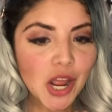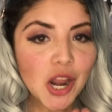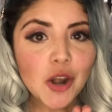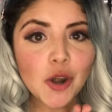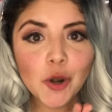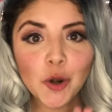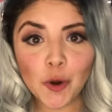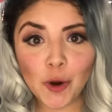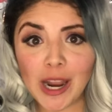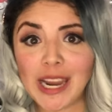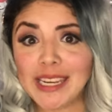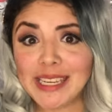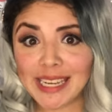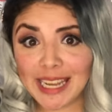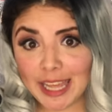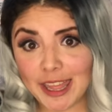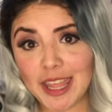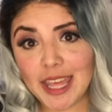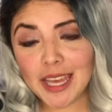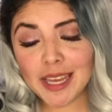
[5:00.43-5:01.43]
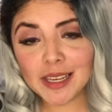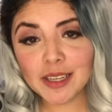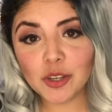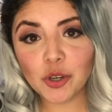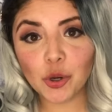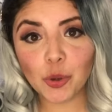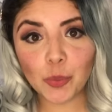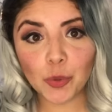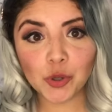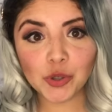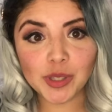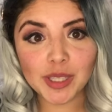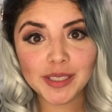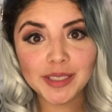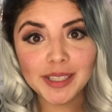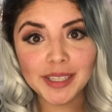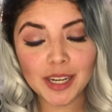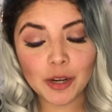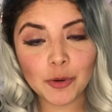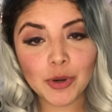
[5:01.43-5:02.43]
no hay nada como
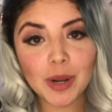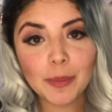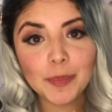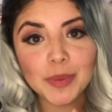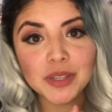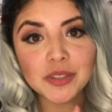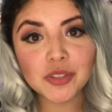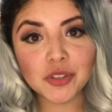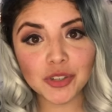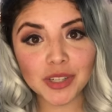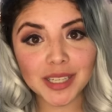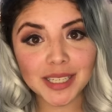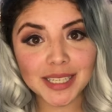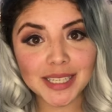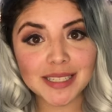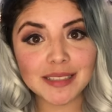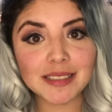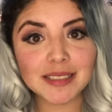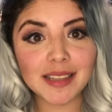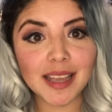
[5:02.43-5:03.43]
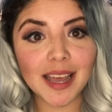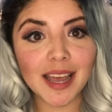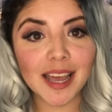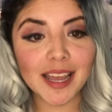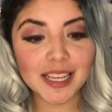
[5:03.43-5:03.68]
tener a una persona que está